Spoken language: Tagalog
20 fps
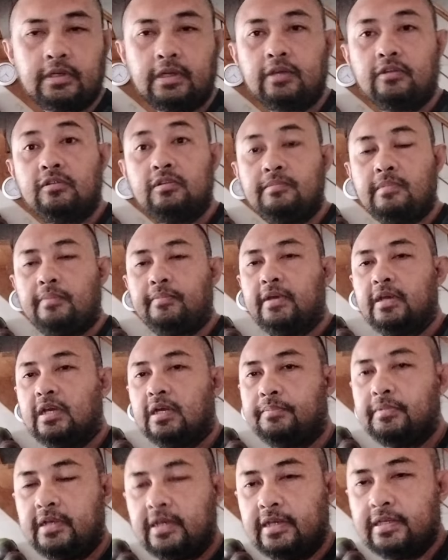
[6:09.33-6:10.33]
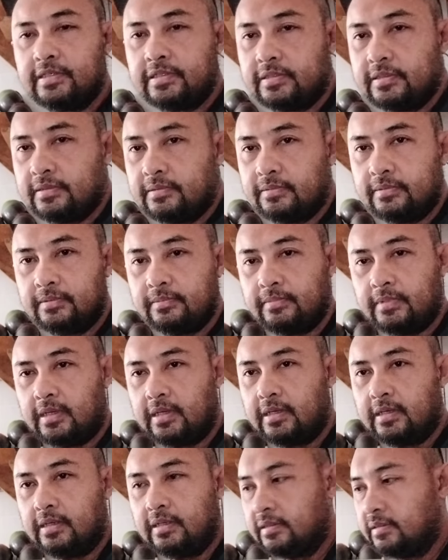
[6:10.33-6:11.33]
Try ko yung mamayang gabi guys.
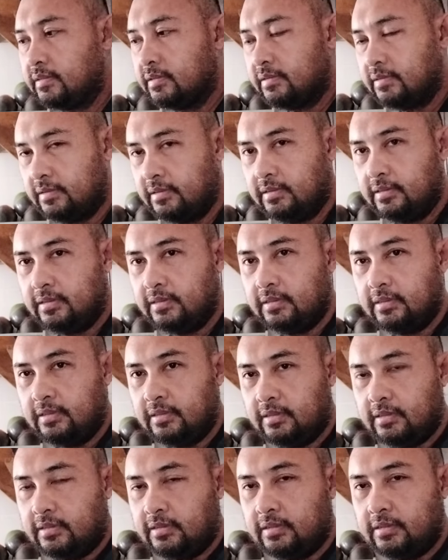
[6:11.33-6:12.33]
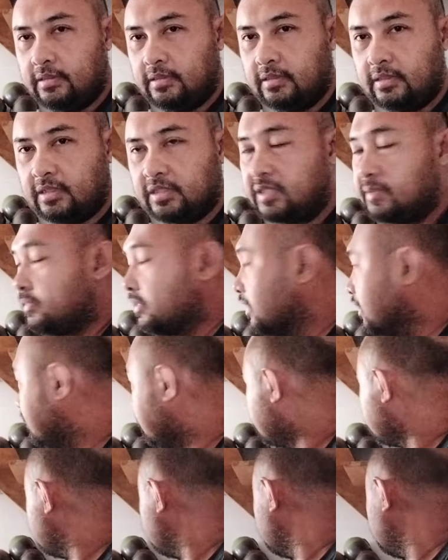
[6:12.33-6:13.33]
Uh, kasi
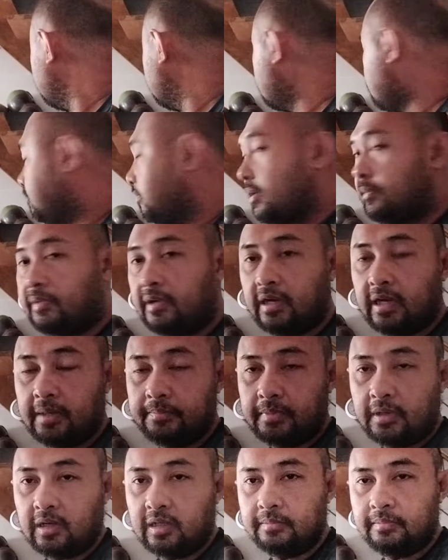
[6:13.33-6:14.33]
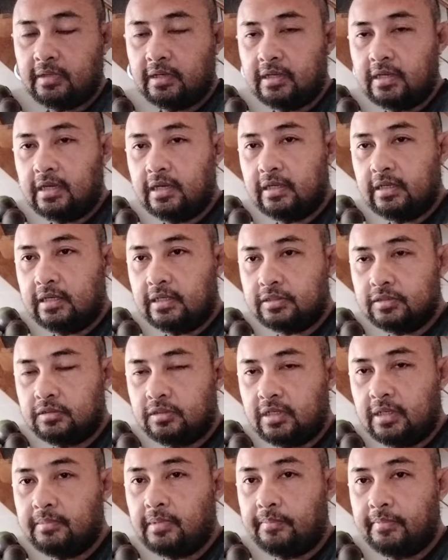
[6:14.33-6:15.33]
mag-aalas 5 na, papakaya pa ako ng mga alaga.
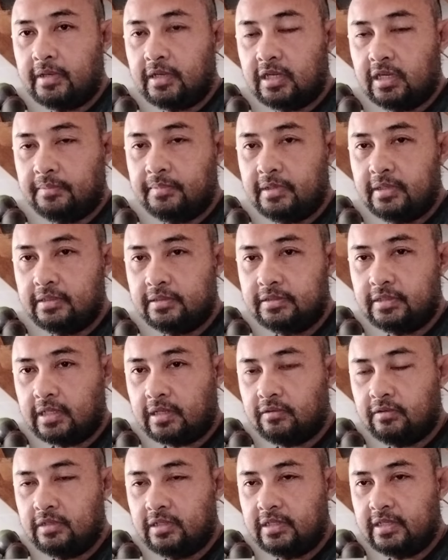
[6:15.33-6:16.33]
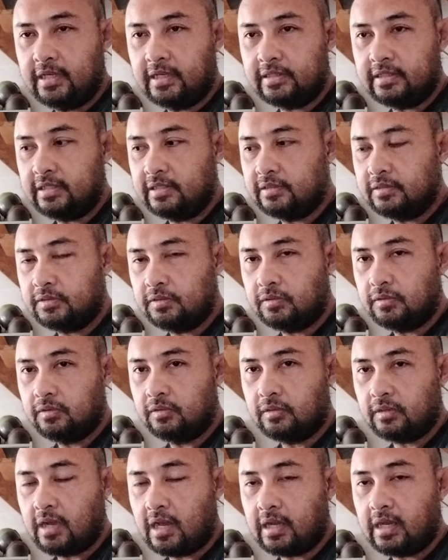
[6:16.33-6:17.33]
So yan, mamayang gabi, check uli natin.
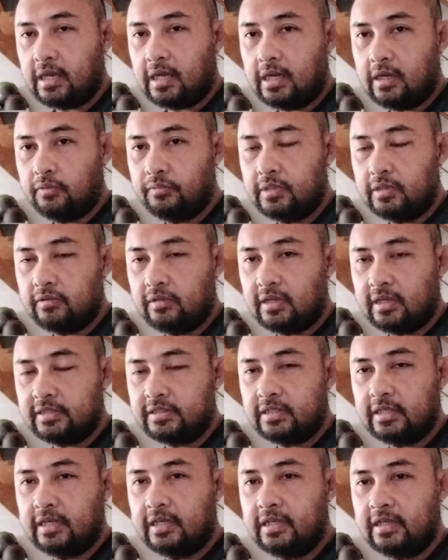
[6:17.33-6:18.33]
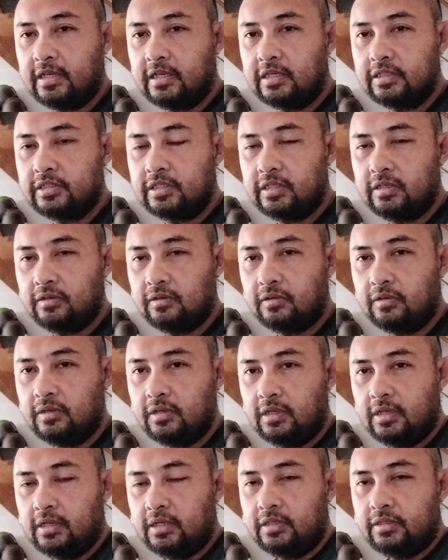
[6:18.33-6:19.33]
So kaka-uwi ko lang kasi galing
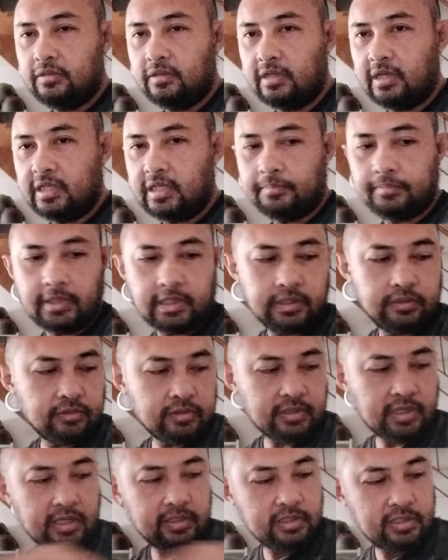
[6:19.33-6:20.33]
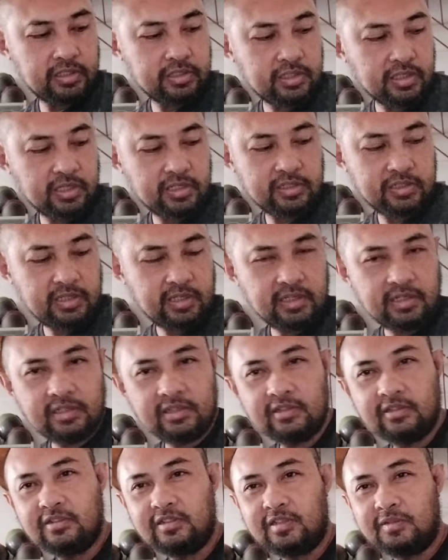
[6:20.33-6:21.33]
LTO. Hindi nga nagpalinyo tayo ng lisensya.
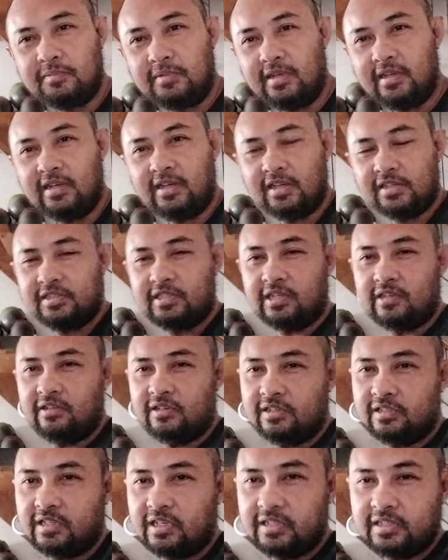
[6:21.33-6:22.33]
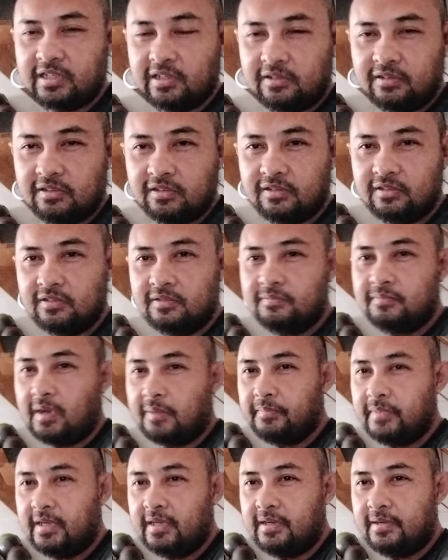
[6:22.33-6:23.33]
O diba? Astig ah, yung lisensya ko,
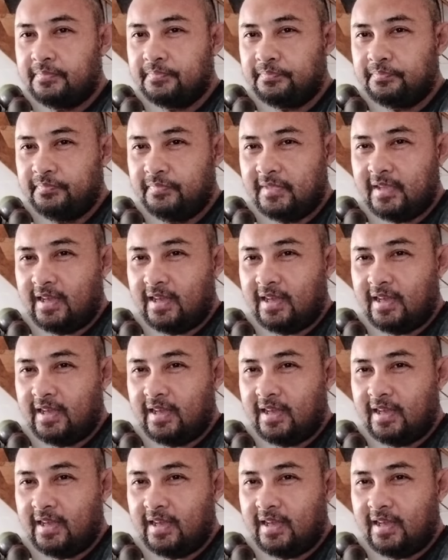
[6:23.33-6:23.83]
papel.